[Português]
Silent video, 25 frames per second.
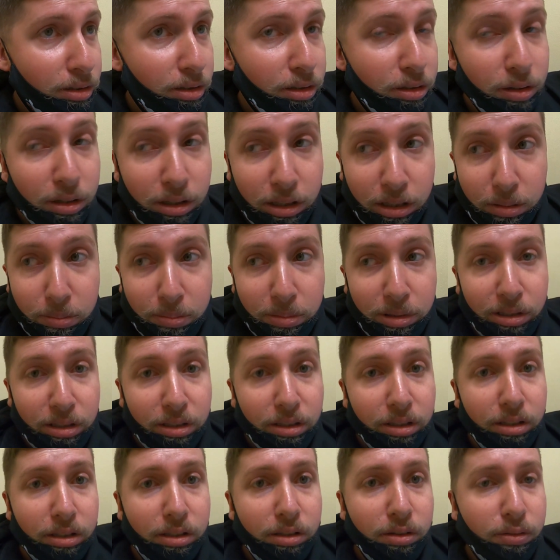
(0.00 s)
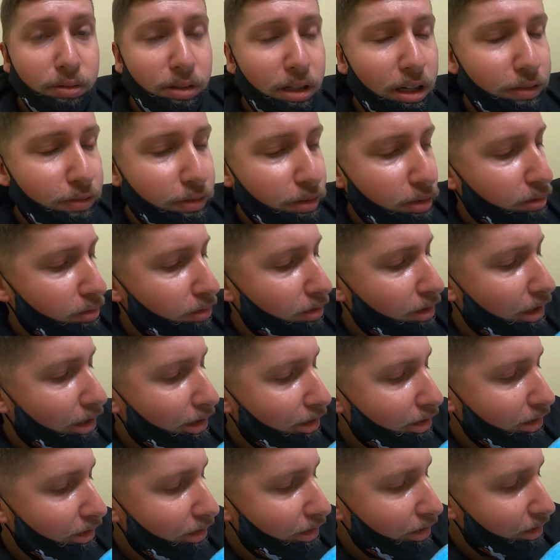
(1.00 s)
Eu acabei não gravando
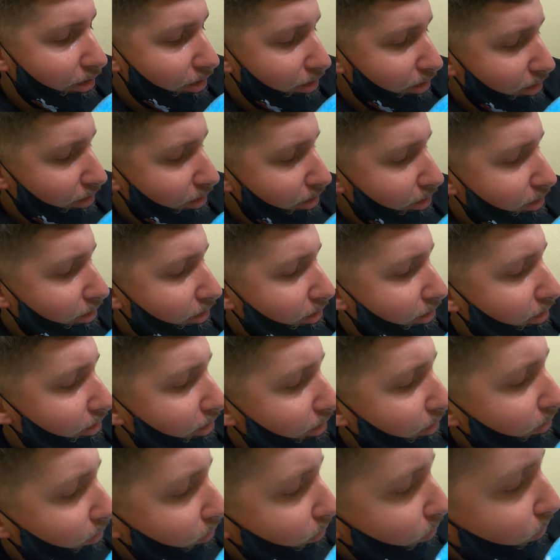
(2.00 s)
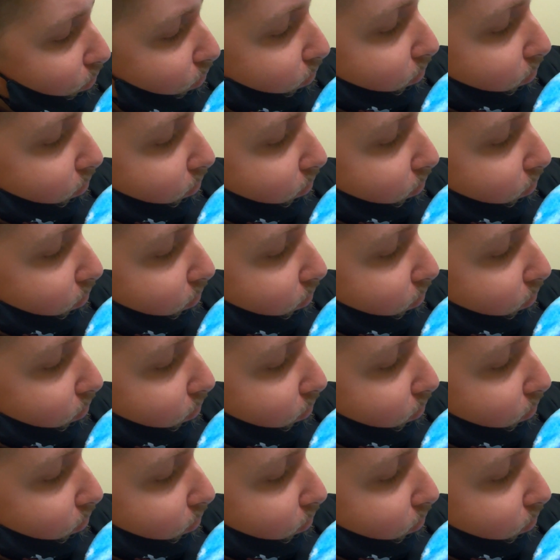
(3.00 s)
nada aí. E agora eu tô